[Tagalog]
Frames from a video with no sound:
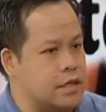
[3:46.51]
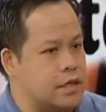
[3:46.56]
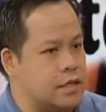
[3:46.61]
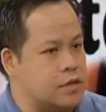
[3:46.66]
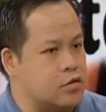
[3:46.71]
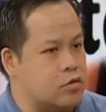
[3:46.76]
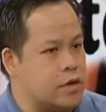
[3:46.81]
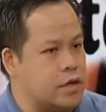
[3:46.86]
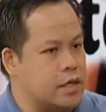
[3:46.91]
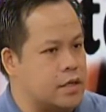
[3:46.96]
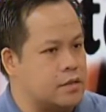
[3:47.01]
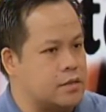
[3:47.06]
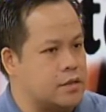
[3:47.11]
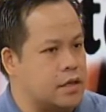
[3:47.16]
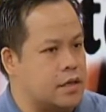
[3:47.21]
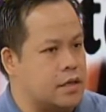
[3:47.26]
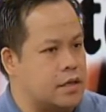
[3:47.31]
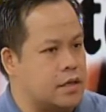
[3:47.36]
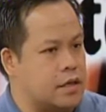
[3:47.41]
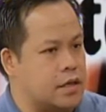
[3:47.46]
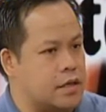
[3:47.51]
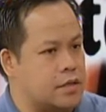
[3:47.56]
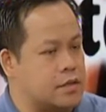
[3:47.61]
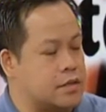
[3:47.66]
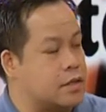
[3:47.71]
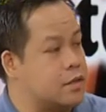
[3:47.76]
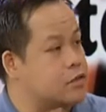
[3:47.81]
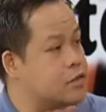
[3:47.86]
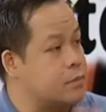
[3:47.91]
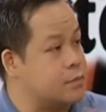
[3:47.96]
ito ay isang uh,
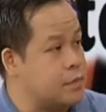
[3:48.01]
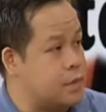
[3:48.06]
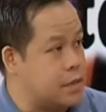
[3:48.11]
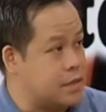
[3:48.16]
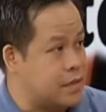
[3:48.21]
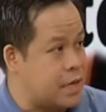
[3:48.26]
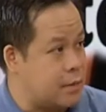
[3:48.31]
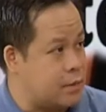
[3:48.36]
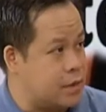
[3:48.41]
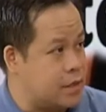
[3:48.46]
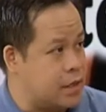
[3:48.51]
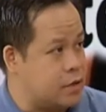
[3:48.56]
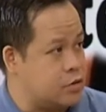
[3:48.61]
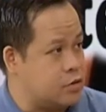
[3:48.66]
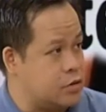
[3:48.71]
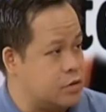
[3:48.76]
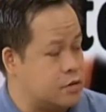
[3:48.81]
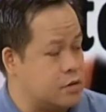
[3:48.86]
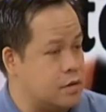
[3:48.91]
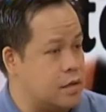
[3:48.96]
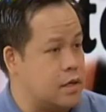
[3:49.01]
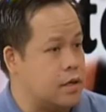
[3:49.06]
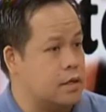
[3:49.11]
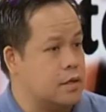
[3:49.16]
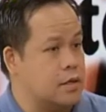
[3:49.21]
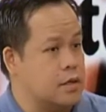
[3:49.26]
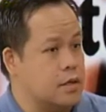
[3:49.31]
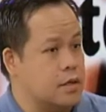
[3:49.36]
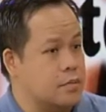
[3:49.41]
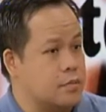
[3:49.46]
series of examinations
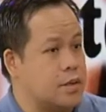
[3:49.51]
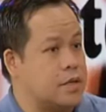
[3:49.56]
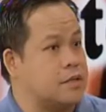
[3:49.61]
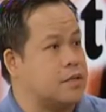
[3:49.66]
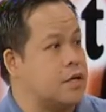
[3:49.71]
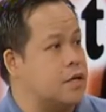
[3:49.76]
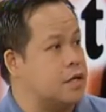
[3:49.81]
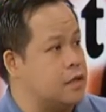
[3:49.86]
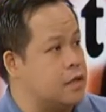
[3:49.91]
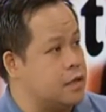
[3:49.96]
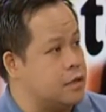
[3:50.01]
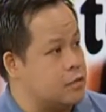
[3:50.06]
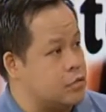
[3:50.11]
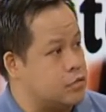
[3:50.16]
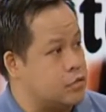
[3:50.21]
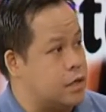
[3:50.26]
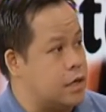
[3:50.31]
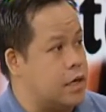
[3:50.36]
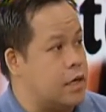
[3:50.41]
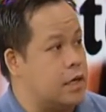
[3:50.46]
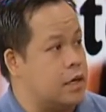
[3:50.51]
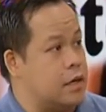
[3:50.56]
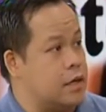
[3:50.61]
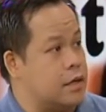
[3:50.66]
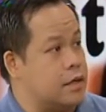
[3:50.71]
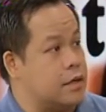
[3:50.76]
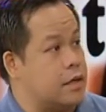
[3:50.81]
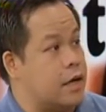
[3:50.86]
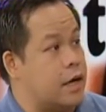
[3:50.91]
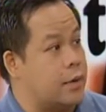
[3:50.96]
na pertaining to
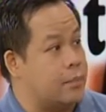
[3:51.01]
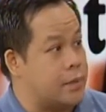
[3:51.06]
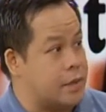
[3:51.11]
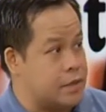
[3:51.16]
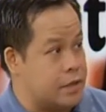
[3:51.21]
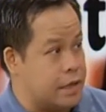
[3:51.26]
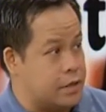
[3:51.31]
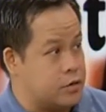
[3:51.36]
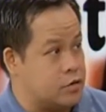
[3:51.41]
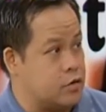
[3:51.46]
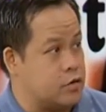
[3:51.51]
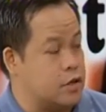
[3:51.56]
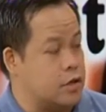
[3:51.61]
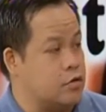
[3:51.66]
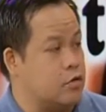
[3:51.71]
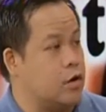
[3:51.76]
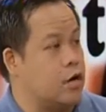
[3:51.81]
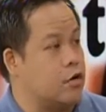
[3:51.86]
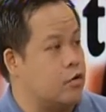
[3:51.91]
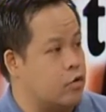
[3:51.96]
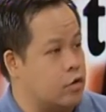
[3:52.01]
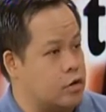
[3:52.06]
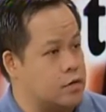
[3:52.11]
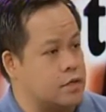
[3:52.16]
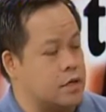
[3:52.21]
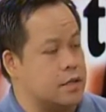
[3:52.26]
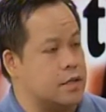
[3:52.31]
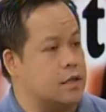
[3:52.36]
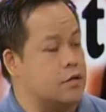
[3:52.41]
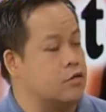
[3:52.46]
the hypertension, ano ang
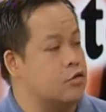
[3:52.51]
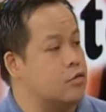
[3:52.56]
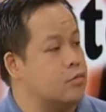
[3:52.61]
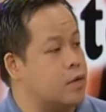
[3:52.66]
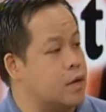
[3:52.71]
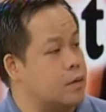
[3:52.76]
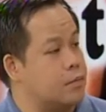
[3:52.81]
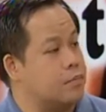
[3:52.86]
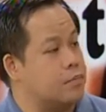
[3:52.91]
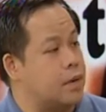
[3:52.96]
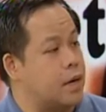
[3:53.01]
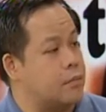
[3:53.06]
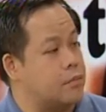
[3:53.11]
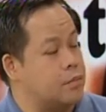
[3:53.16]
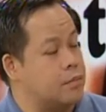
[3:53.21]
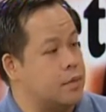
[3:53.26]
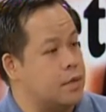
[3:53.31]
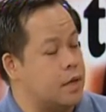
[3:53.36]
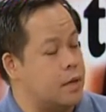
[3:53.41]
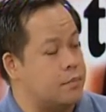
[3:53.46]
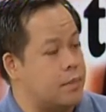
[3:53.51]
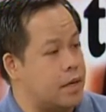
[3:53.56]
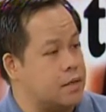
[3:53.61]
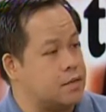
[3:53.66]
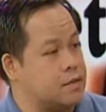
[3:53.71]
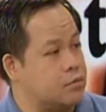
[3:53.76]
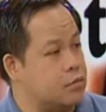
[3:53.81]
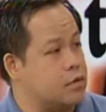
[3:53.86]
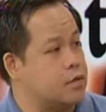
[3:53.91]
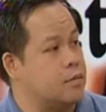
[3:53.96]
cause at ano yung mga probable, uh,
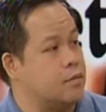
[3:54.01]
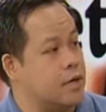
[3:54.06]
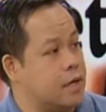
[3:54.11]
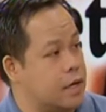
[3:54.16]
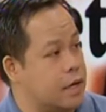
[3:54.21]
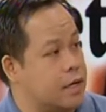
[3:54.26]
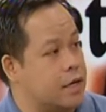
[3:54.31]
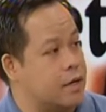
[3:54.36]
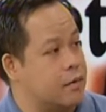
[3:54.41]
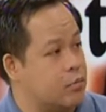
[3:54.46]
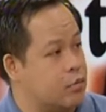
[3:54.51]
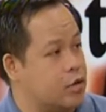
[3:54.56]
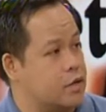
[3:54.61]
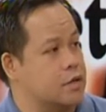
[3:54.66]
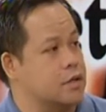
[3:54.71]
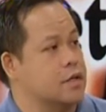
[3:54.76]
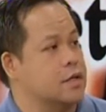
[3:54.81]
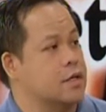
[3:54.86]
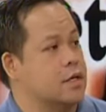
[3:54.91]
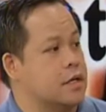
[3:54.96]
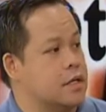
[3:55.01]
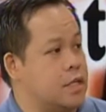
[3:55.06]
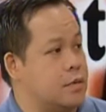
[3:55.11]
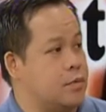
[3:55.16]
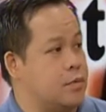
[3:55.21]
possible na mga gamot mm -mm.